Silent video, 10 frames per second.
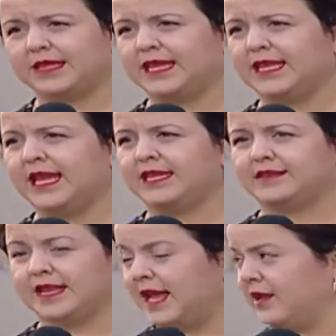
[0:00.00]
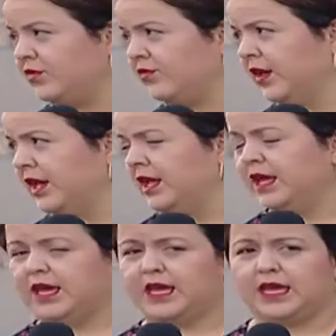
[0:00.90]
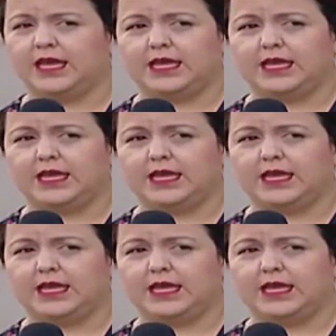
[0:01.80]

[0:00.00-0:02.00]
en materia de salarios eh,